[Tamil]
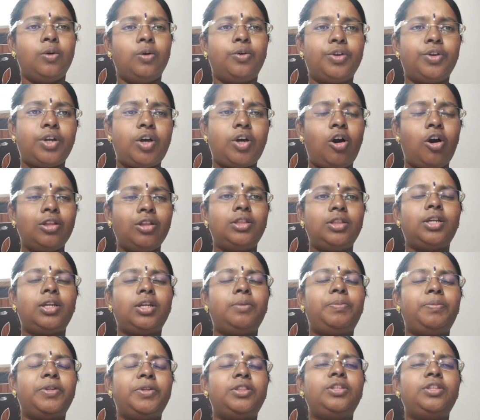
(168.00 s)
ஒரு
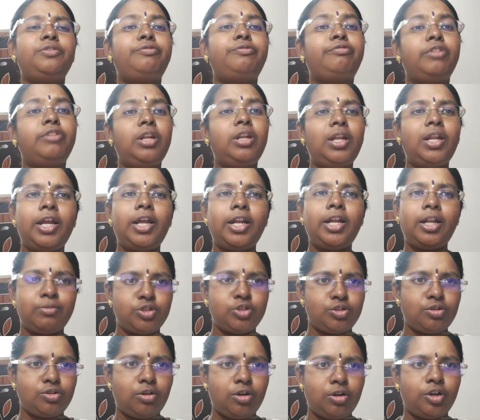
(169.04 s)
ஆத்தரை பற்றி ஃபுல்லாக
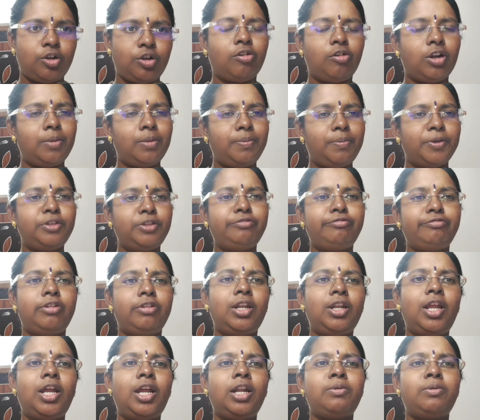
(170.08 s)
நம்ம சொல்லணும் அவங்கள பற்றி
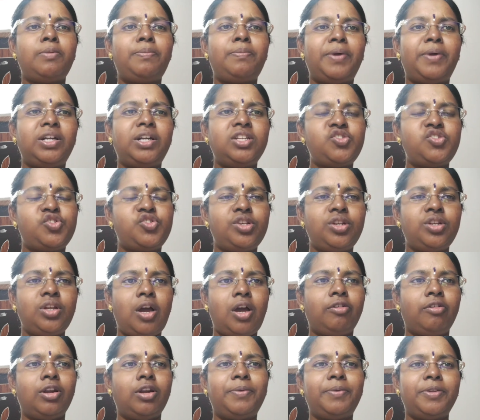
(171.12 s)
ஃபுல்லாக நம்ம படித்து
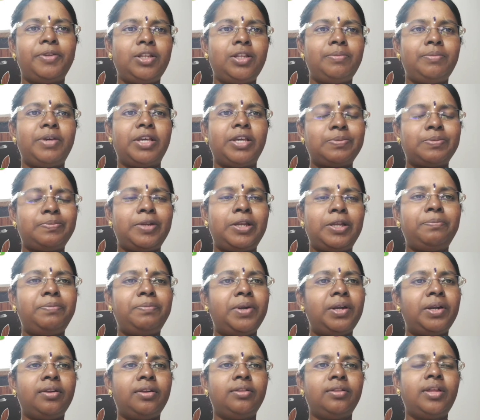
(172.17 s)
அவங்கள பற்றி நம்ம எக்ஸ்பிளைன்
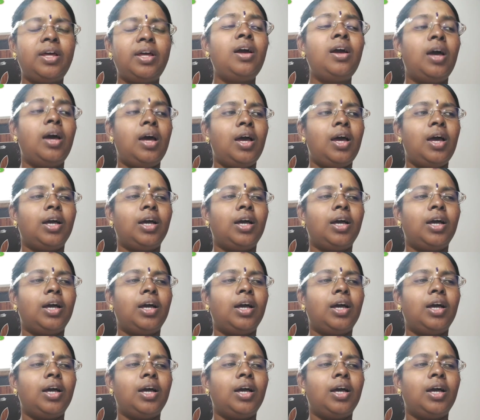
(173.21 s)
பண்ணுறது தான்